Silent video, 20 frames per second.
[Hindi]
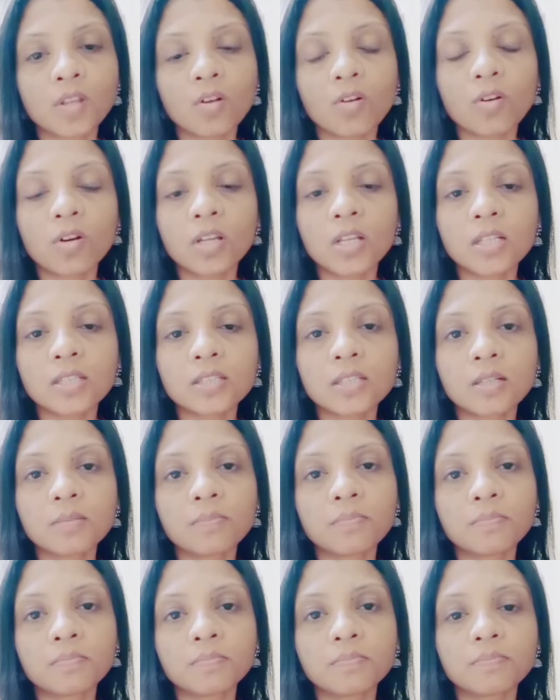और ये
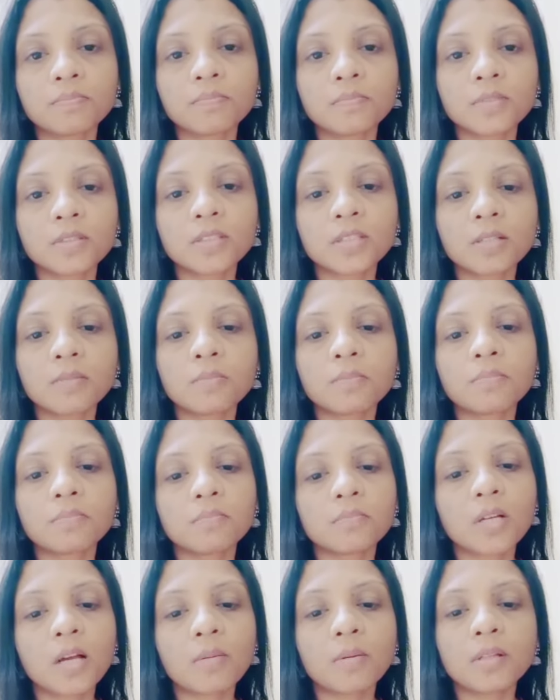सब
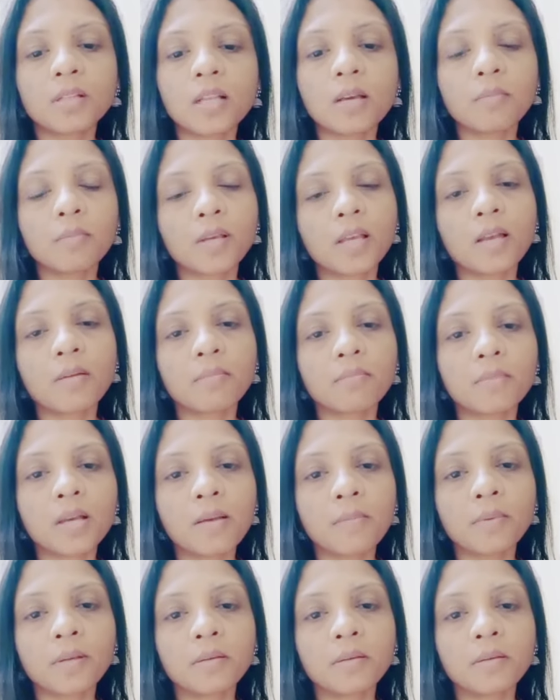सिर्फ अमृता मैम